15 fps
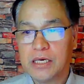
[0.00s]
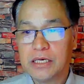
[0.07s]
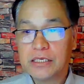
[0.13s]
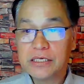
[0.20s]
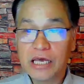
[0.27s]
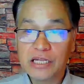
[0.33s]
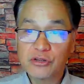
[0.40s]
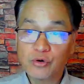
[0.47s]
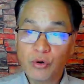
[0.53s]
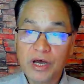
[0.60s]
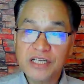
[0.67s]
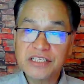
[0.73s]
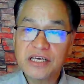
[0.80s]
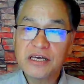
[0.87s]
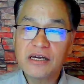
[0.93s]
Ganto
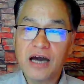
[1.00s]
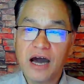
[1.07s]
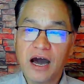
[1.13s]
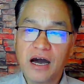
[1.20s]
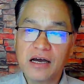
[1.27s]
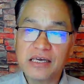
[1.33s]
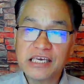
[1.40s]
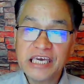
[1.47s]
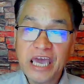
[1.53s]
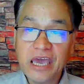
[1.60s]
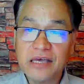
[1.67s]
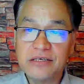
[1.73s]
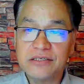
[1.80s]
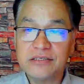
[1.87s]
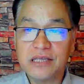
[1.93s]
kasi ang
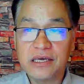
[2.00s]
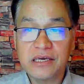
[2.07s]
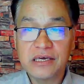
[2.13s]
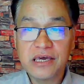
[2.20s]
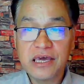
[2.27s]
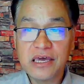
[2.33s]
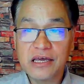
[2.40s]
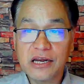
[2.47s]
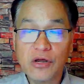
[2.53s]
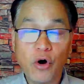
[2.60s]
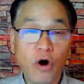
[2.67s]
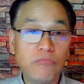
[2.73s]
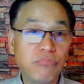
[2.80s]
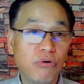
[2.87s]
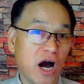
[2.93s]
case ni King
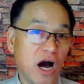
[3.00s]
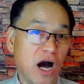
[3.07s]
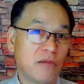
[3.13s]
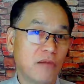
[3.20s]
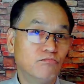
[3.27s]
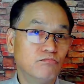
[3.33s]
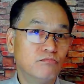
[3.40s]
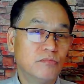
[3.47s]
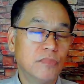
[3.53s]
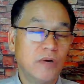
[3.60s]
Rehoboam